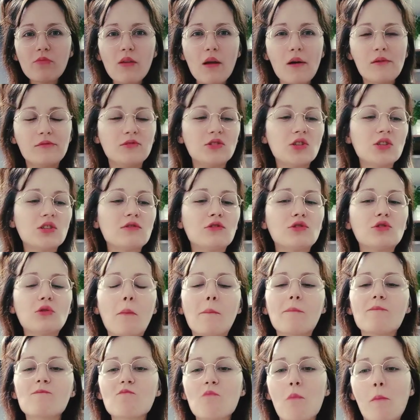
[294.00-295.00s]
Вот это вот
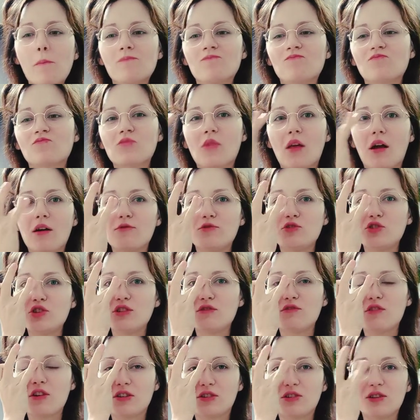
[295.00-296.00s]

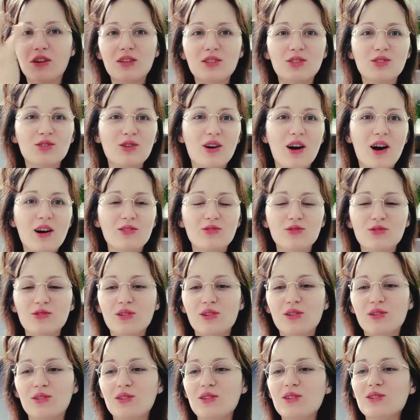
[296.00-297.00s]
вшивая городская
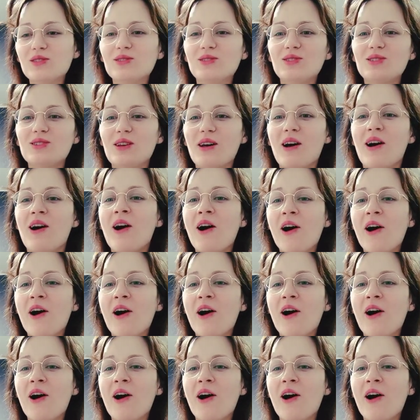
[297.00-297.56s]
интеллигенция,